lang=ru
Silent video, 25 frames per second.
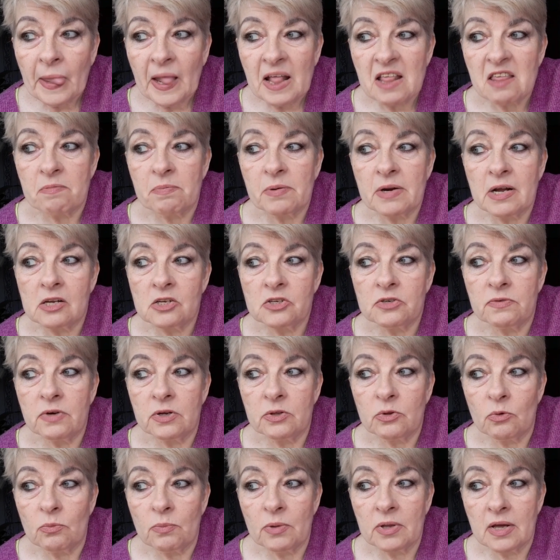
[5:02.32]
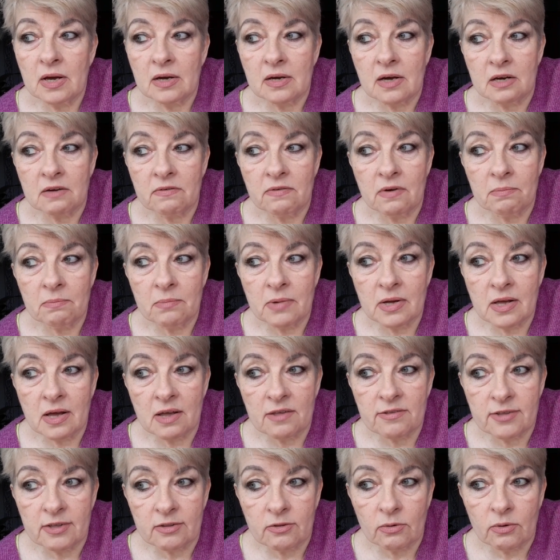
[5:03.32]
Спрашивает у меня, как вам моя
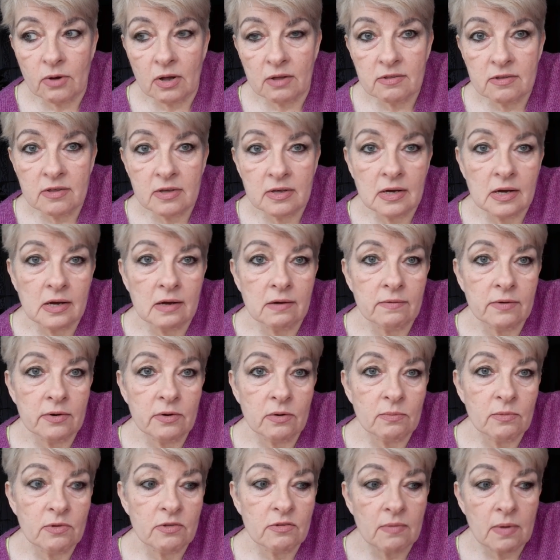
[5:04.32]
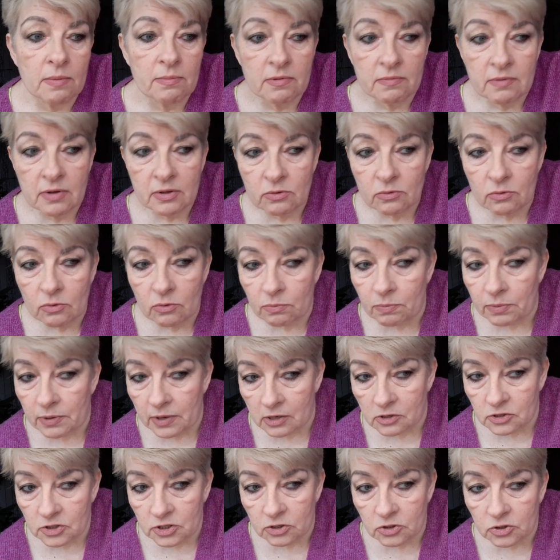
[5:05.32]
ситуация. Я говорю, мы с вами в одной
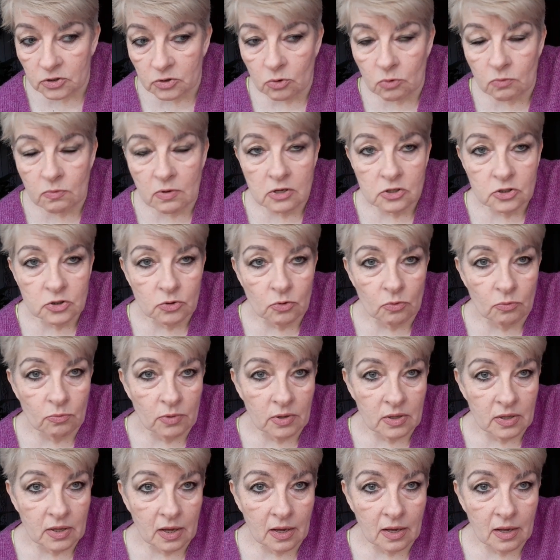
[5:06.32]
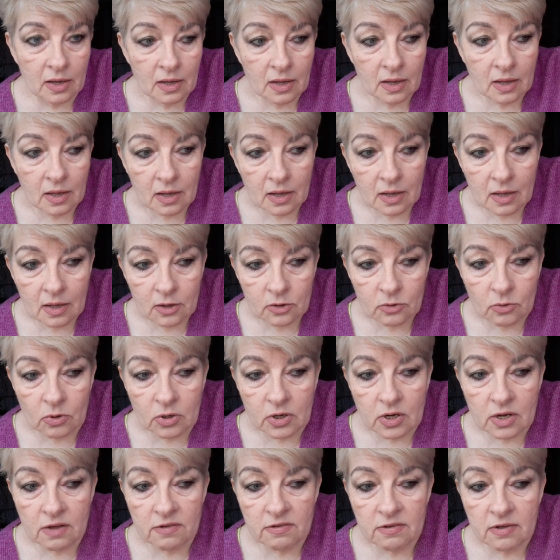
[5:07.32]
упряжке, что у вас, что у меня.
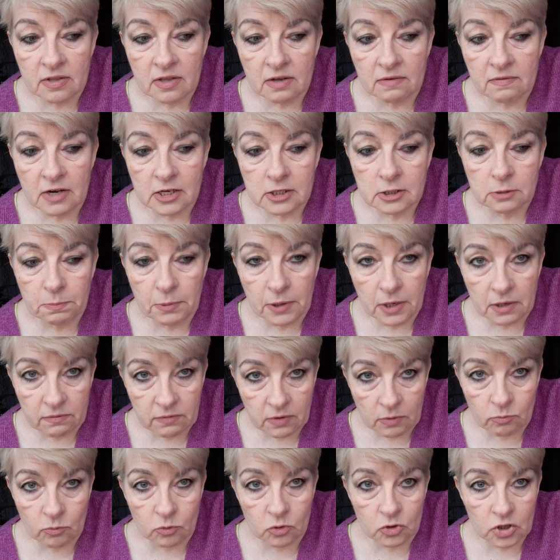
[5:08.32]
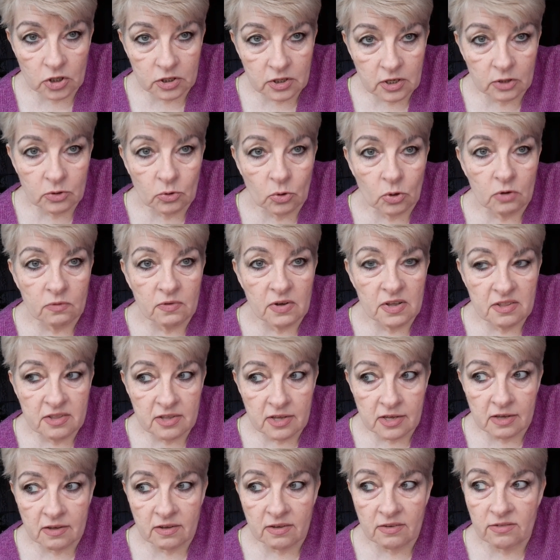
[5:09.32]
Только если это ваш первый муж, от которого
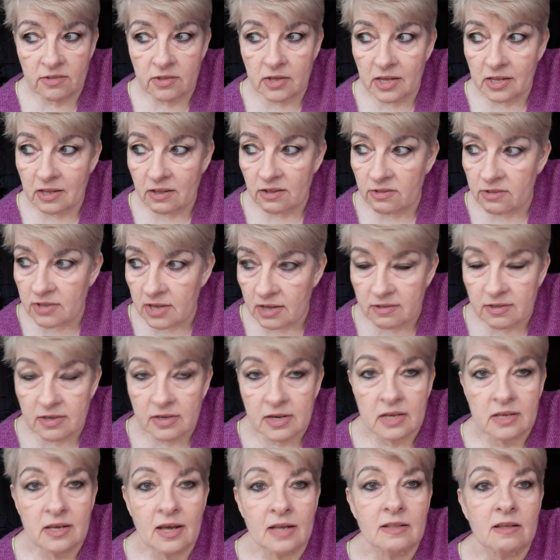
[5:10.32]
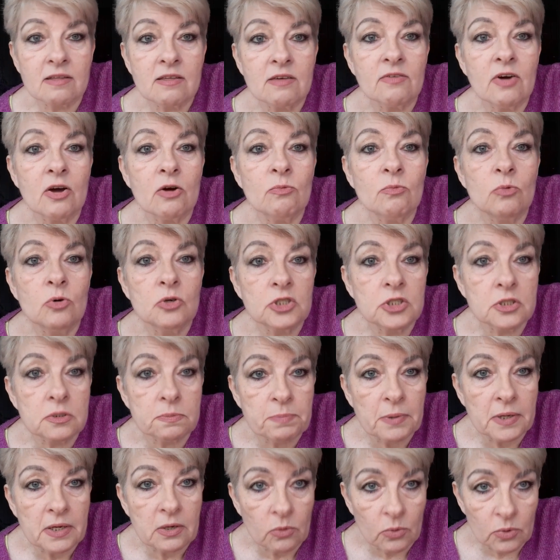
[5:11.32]
де- де- дети, как я называю муж с
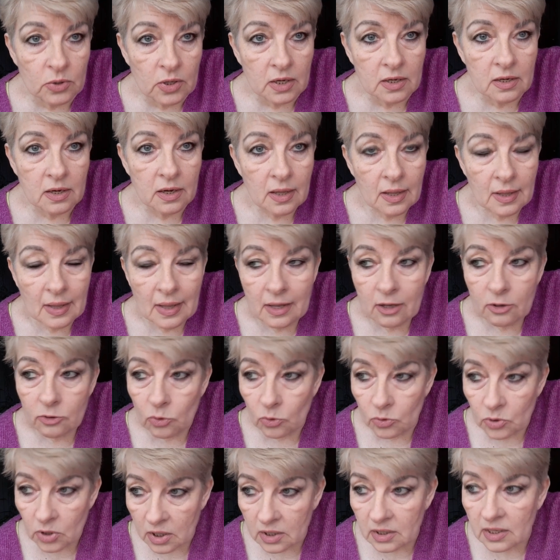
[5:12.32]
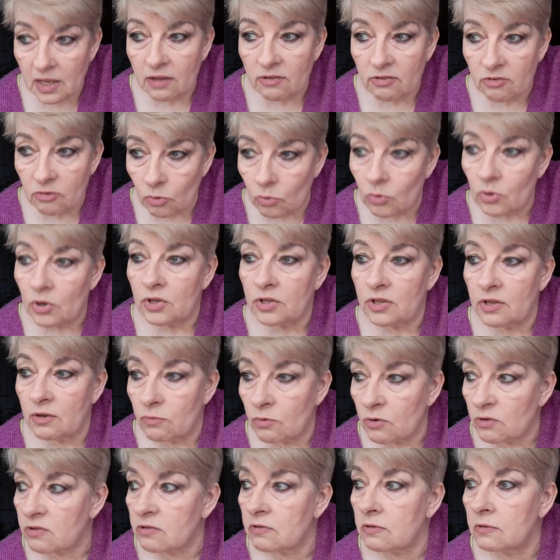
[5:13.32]
пеленок, то тогда стоит
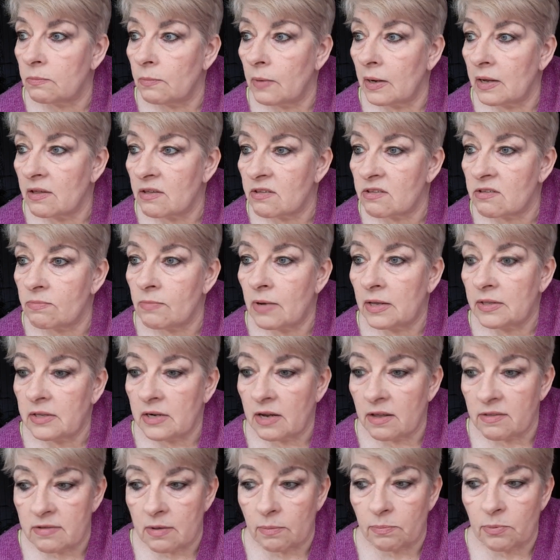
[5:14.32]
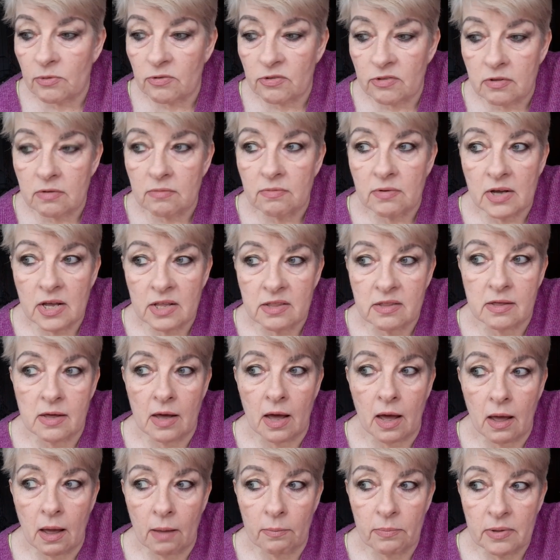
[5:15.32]
его см- смотреть, опустив эти
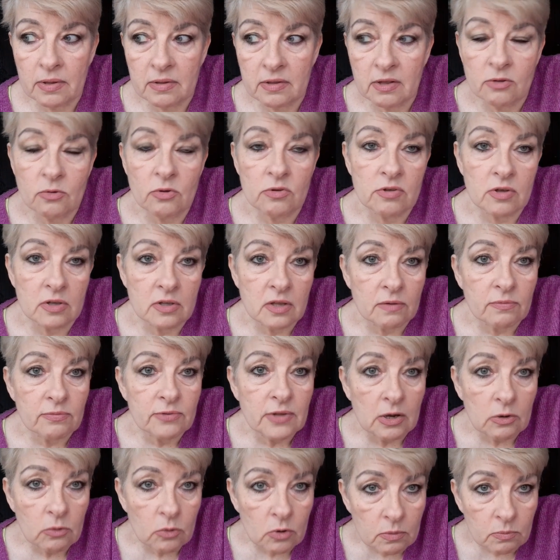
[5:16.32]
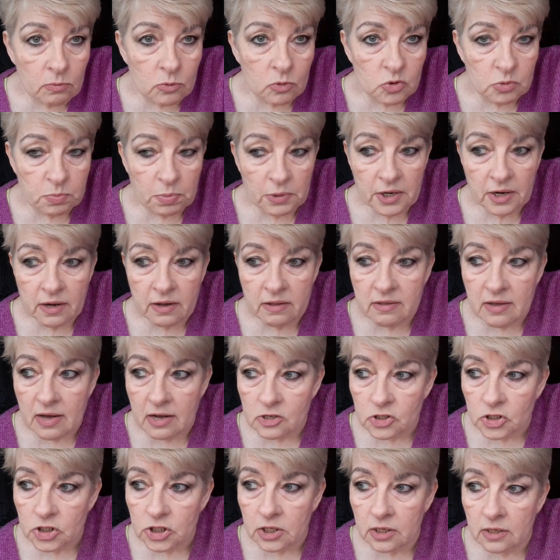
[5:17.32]
обиды. Но если это второй муж,
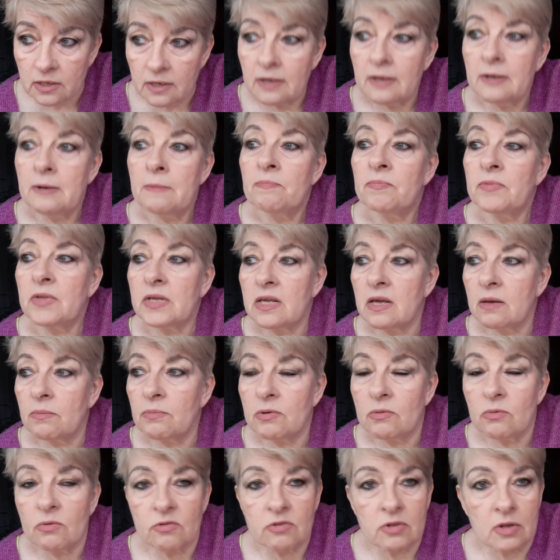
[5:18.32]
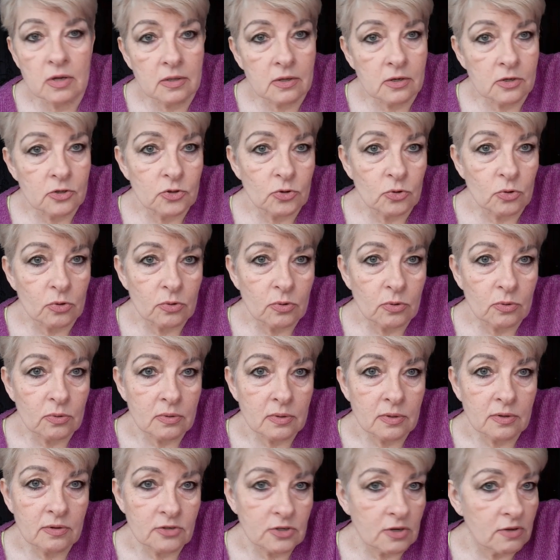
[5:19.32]
приходящий, так я бы его сдала к черту.
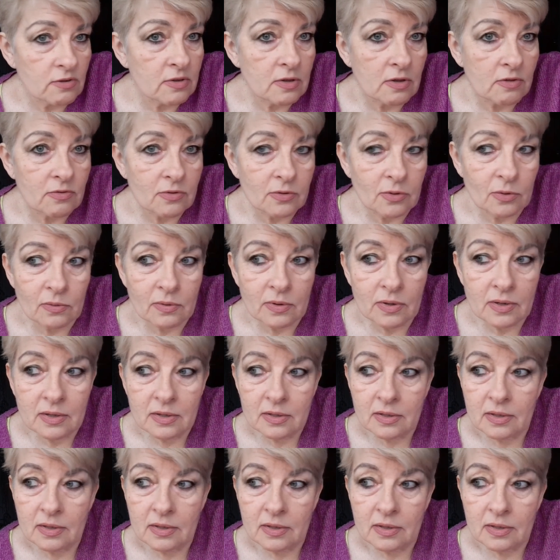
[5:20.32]
Честное слово.